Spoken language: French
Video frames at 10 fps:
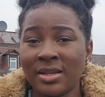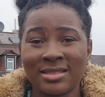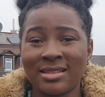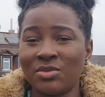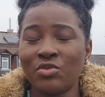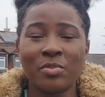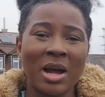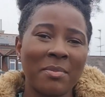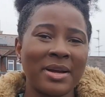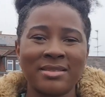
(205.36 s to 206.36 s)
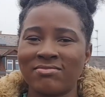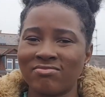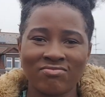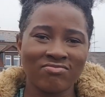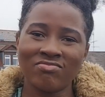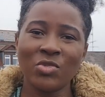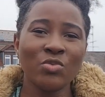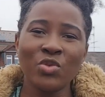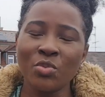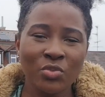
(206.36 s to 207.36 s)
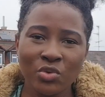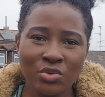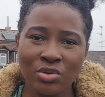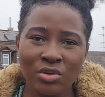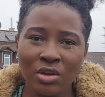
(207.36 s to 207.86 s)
Ça ne vous prend pas deux minutes.